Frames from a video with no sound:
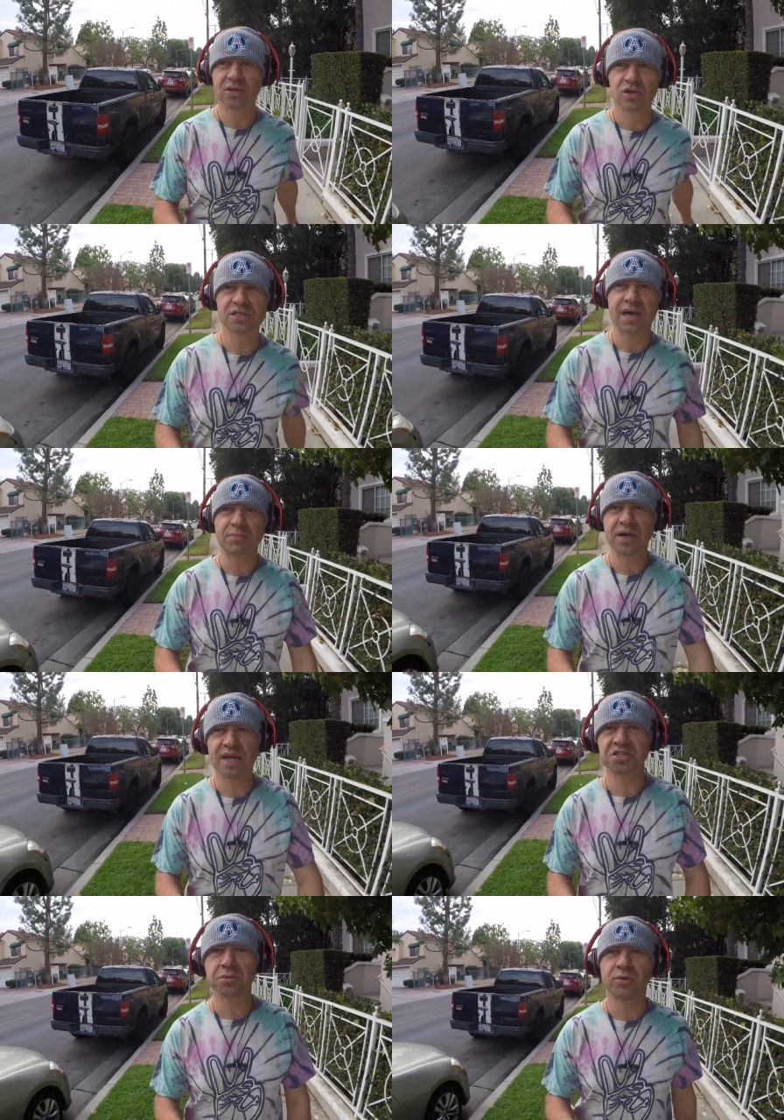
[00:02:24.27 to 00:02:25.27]
То есть я
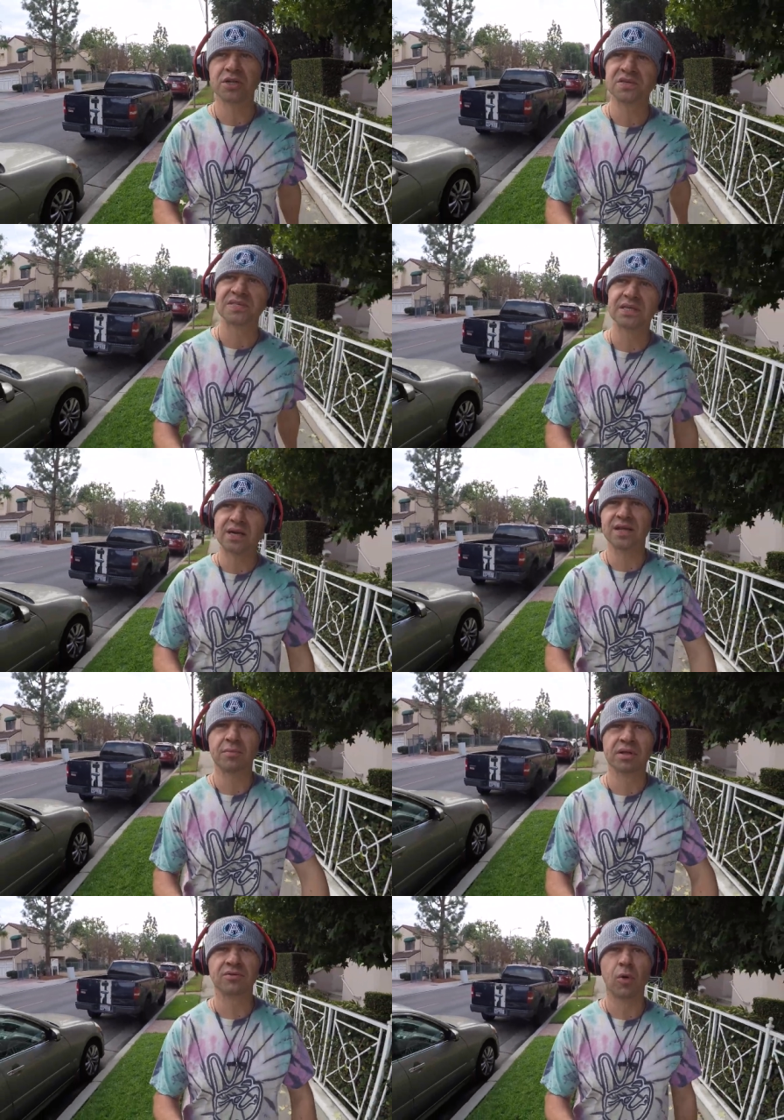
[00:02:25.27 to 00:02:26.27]
начал пользоваться, когда
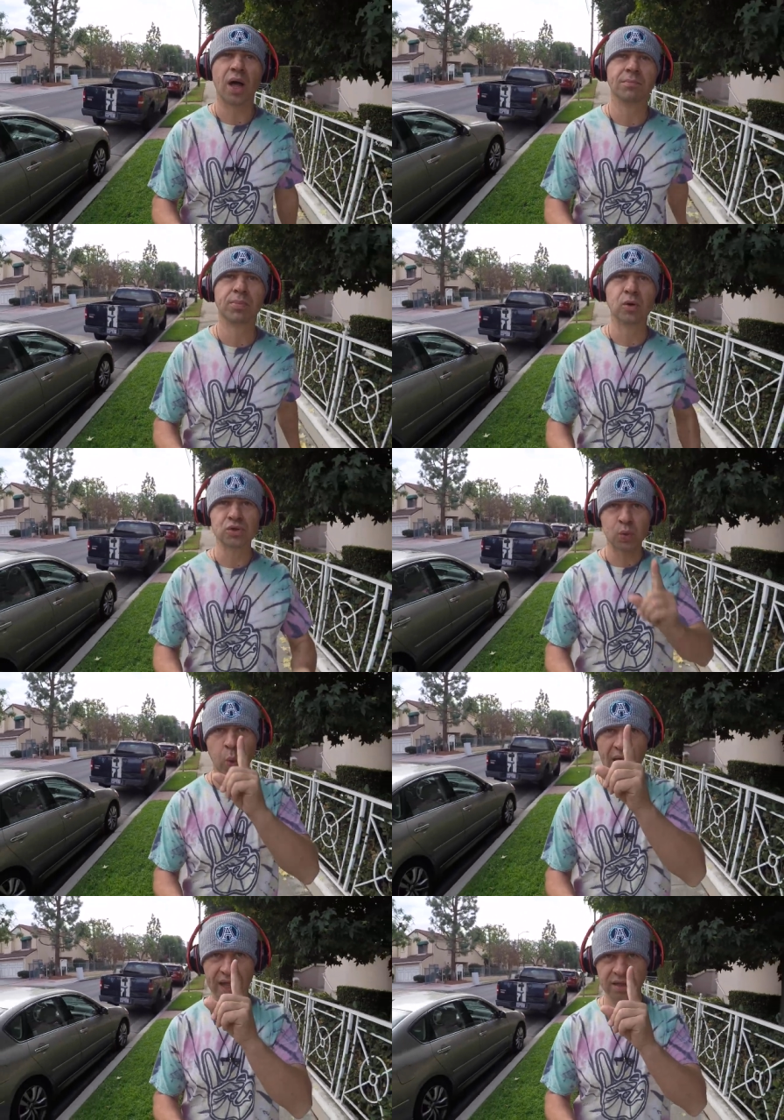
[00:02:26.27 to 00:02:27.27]
был One Plus
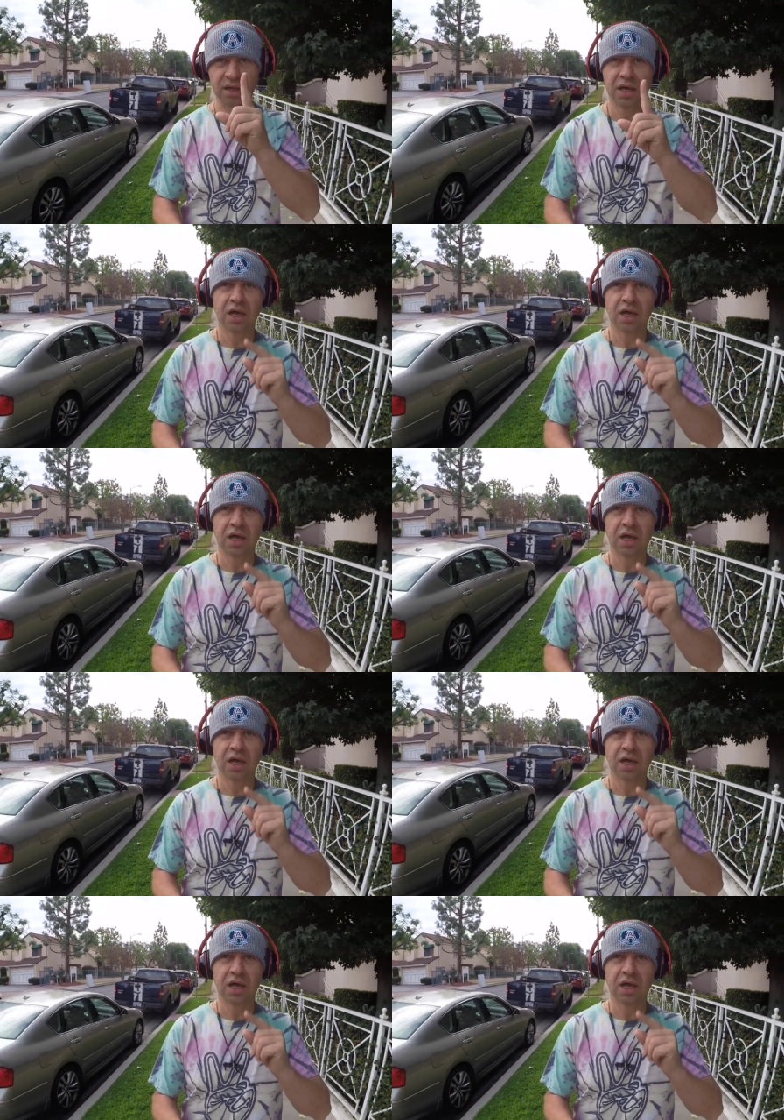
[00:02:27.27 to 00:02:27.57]
One.